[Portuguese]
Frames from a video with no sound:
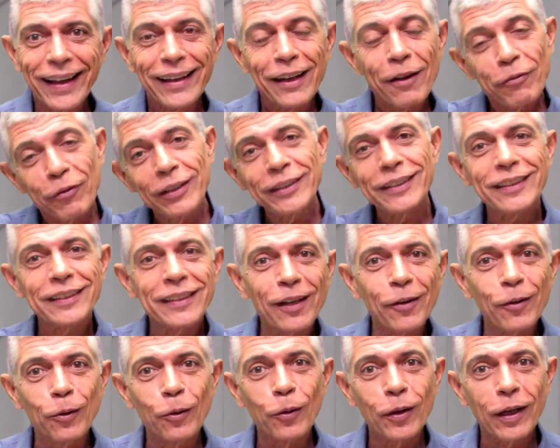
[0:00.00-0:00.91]
é, ela, fez essa
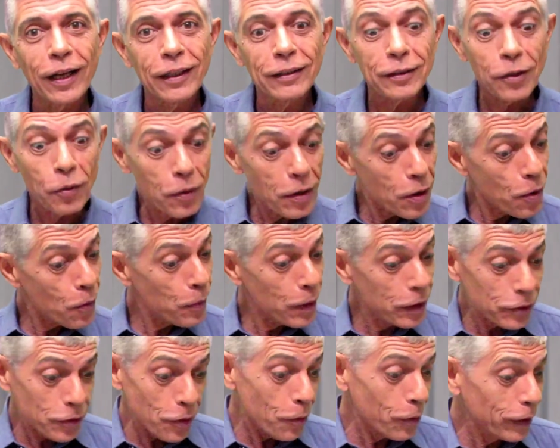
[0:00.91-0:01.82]
colocação,
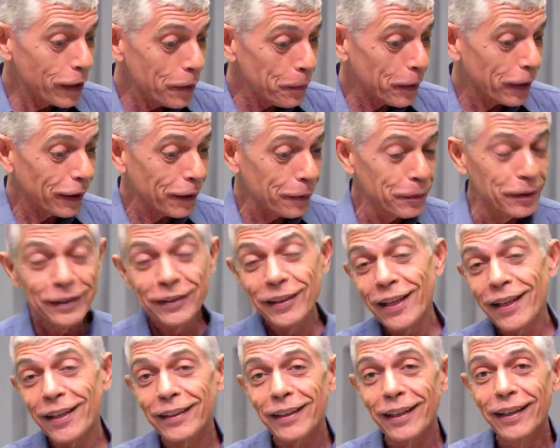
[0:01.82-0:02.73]
realmente eu olhei para a
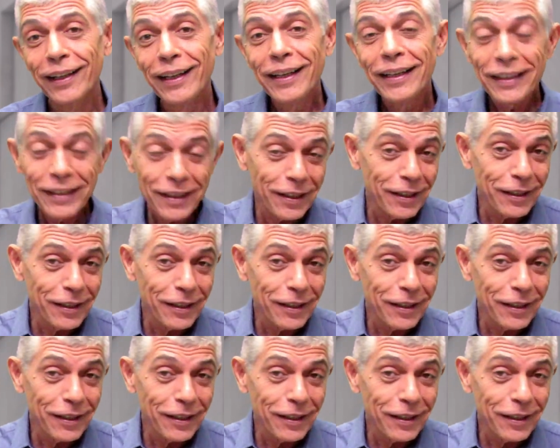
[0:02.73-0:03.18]
camiseta e,